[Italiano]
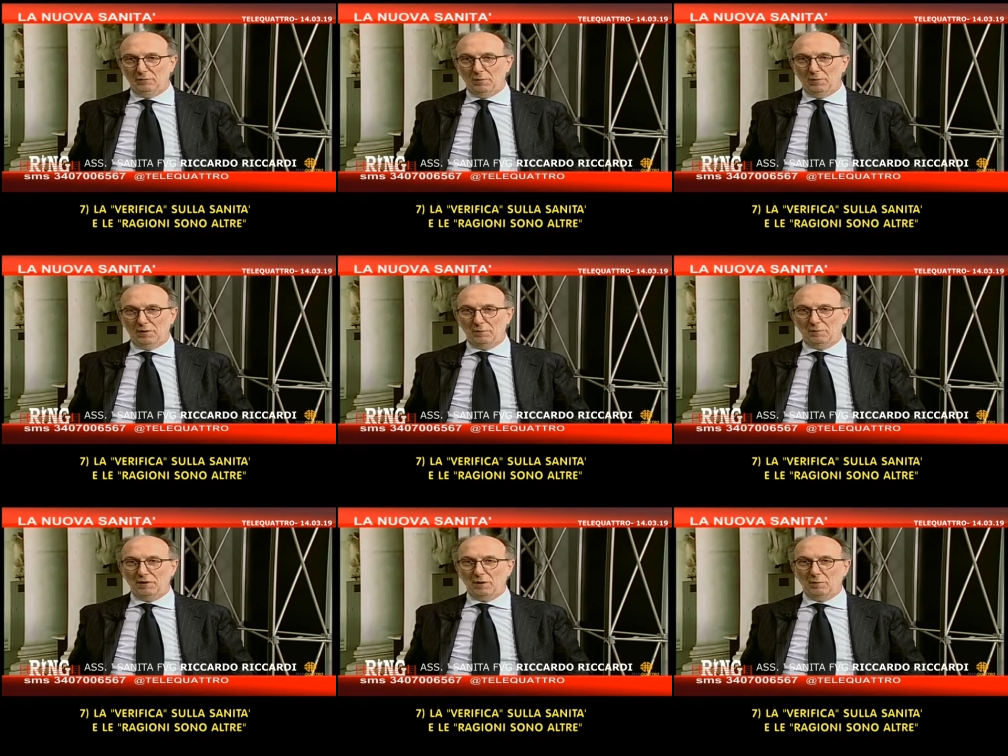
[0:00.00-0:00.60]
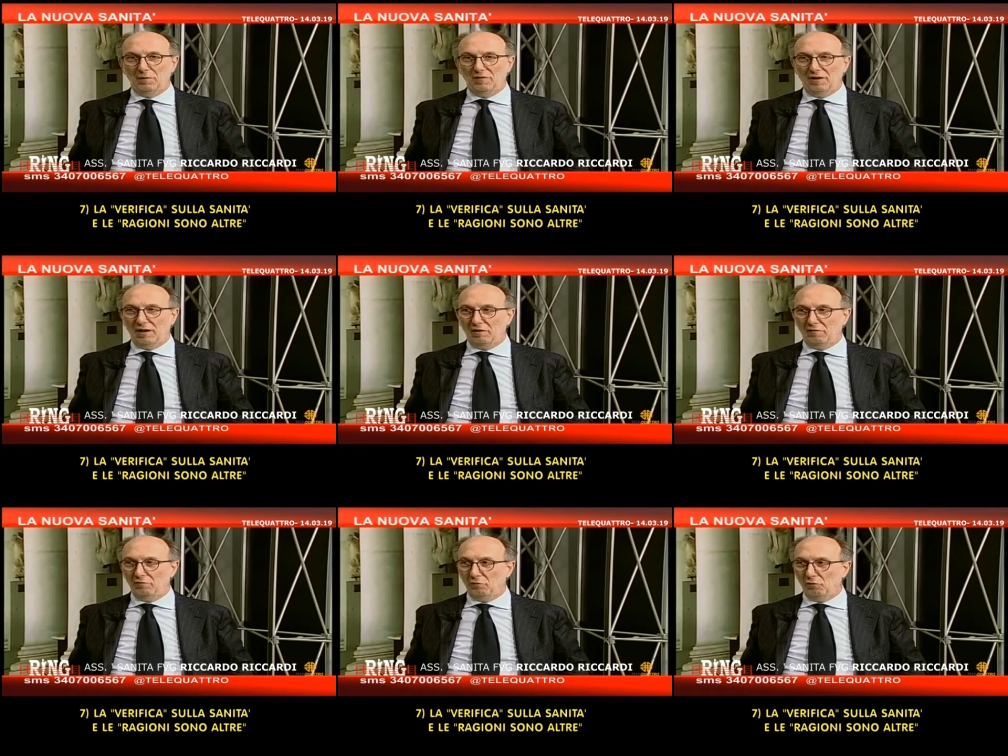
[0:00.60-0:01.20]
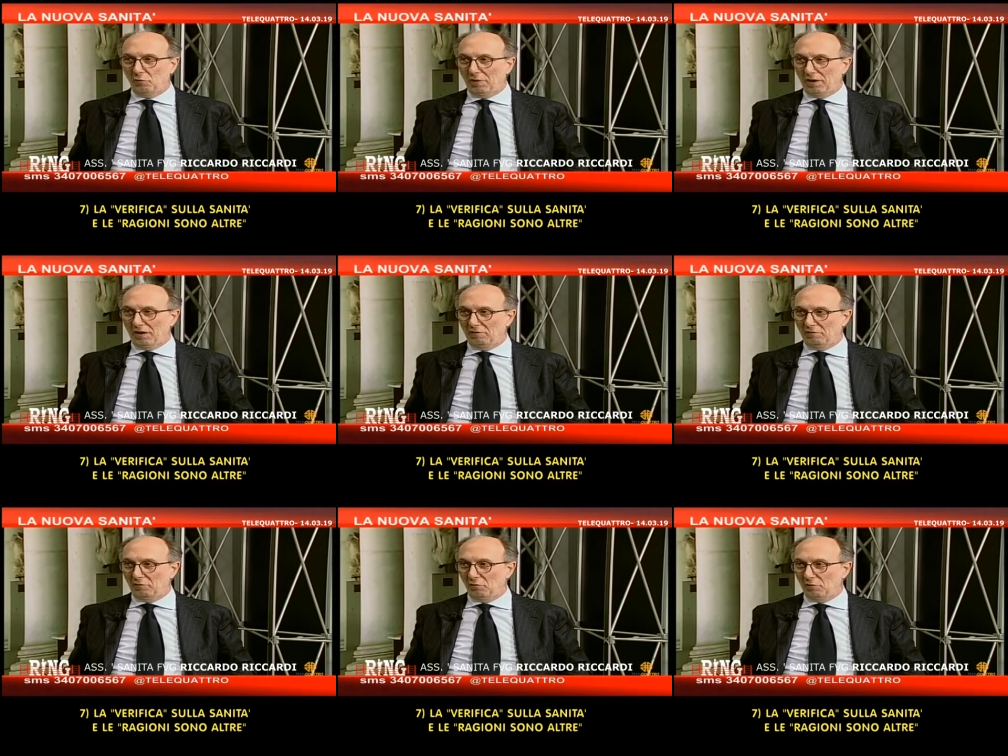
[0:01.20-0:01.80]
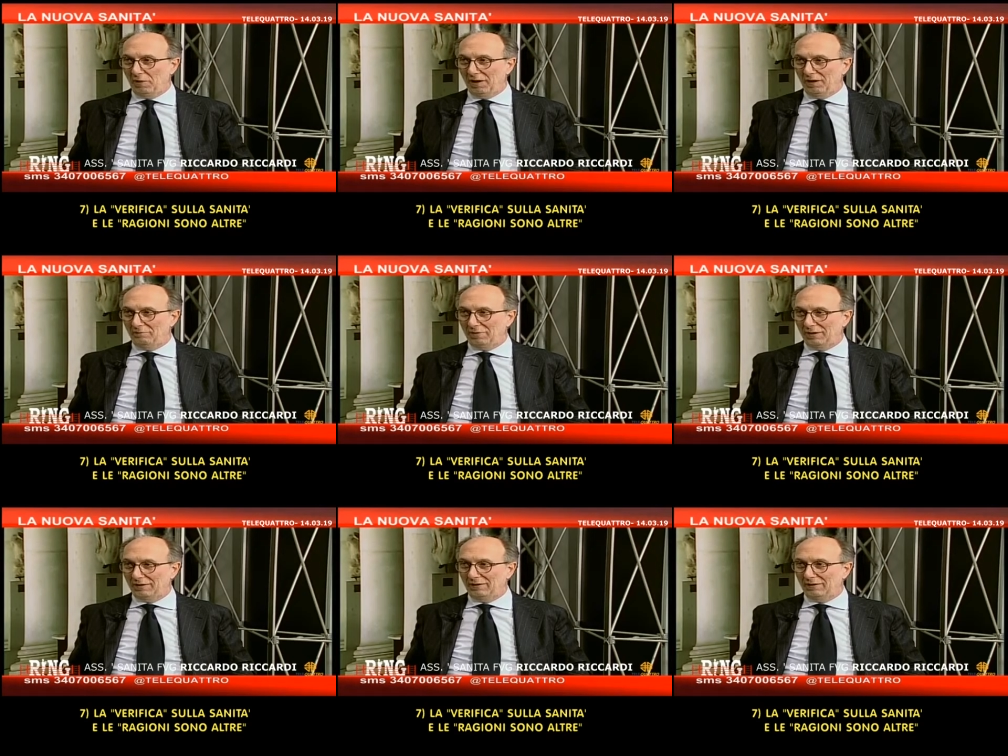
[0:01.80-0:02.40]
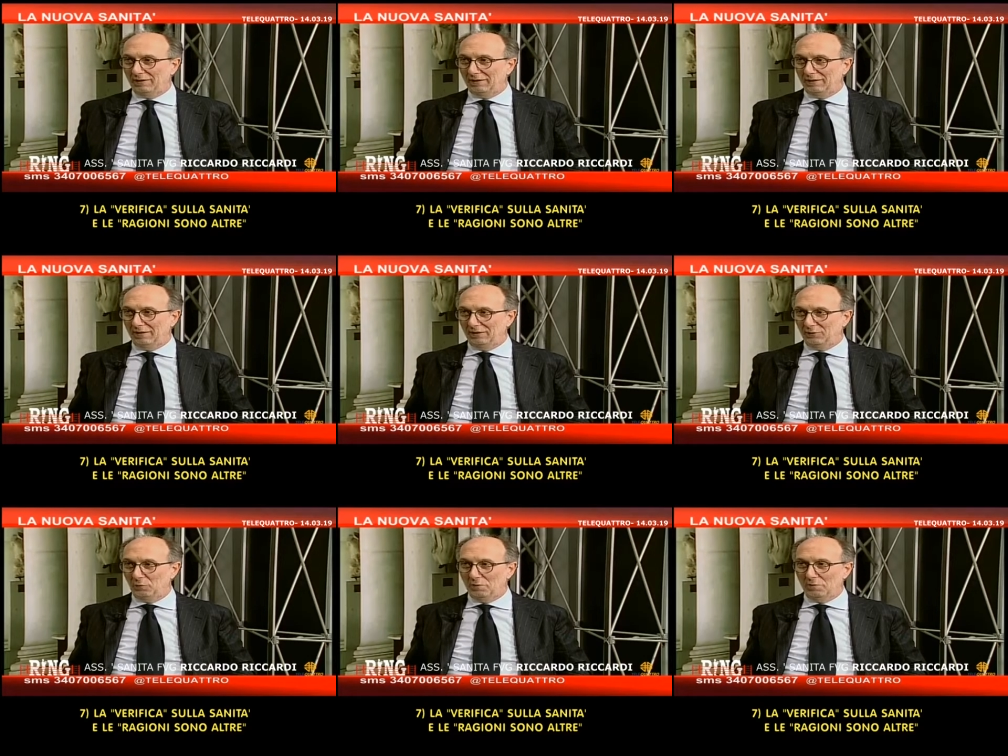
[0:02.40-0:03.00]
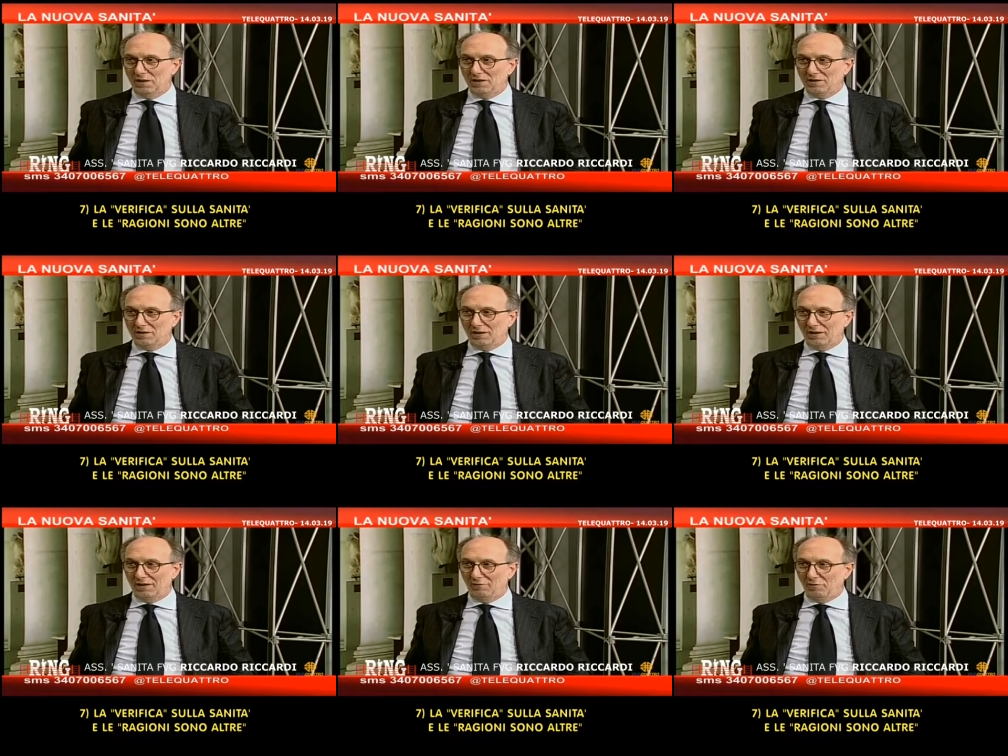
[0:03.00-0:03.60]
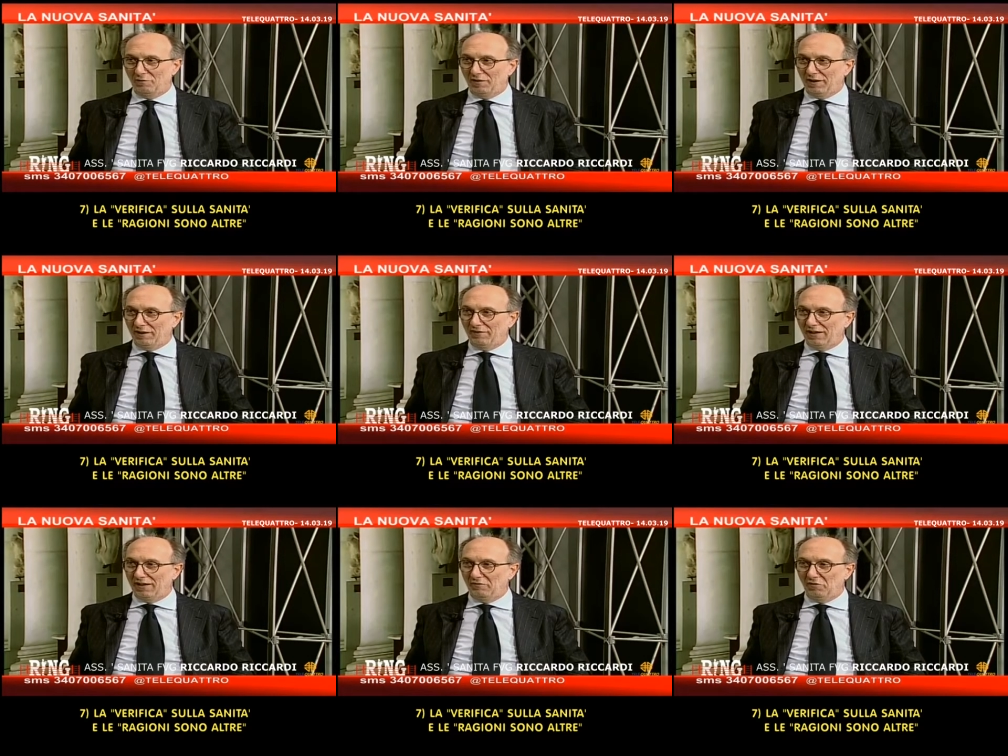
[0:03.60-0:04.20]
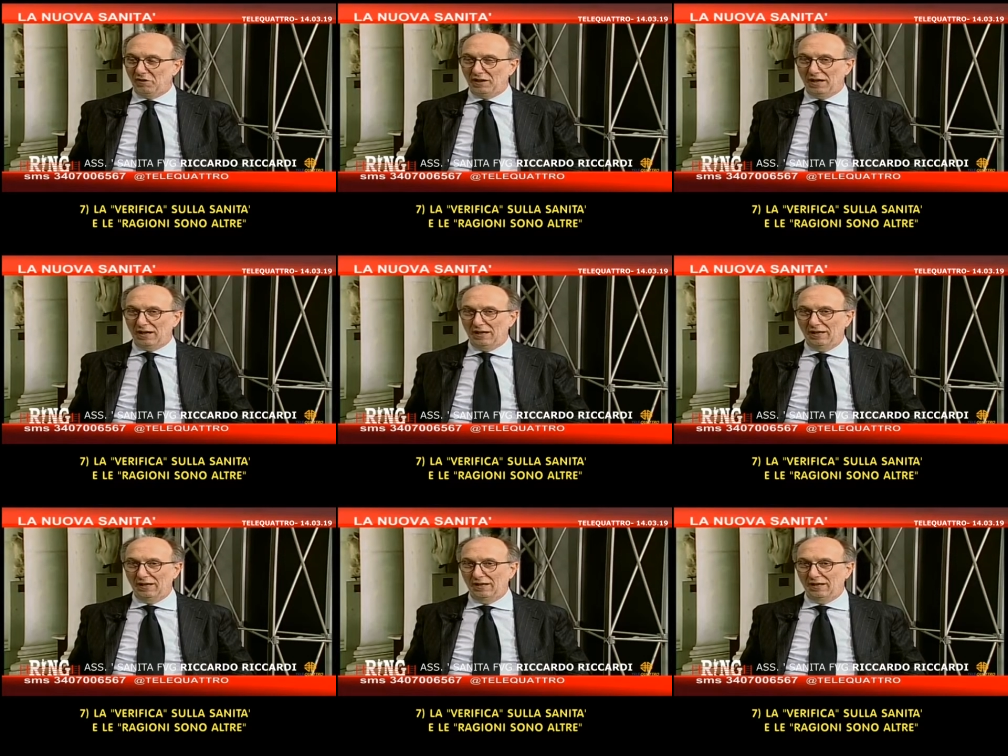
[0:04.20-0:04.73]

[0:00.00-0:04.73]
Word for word: dobbiamo capire come va la riforma, la riforma è partita da due mesi e vuoi fare una verifica,